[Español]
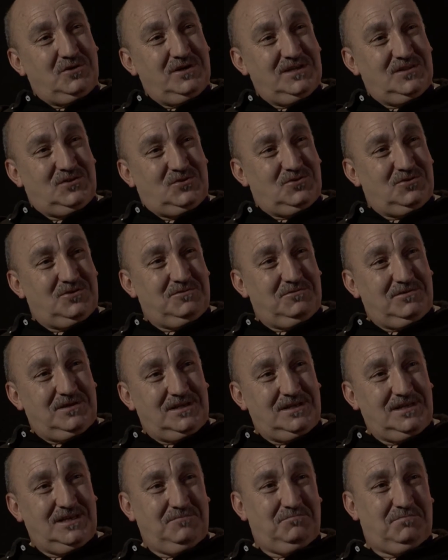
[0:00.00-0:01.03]
esto de
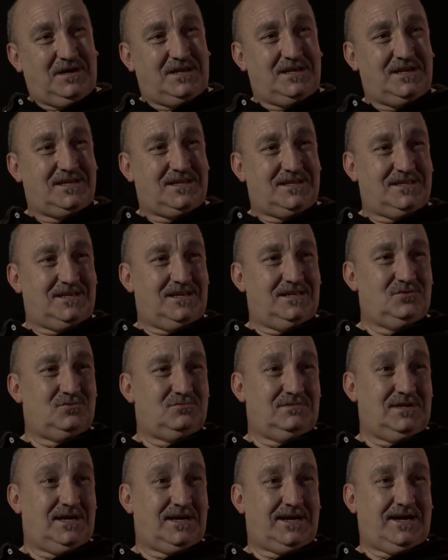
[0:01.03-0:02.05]
venir y pararte delante de
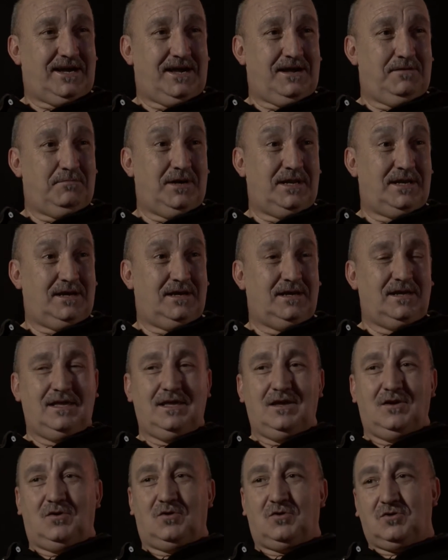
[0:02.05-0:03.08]
una cámara
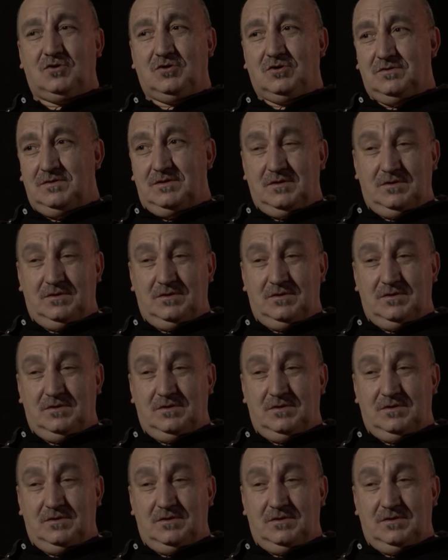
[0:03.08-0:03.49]
o,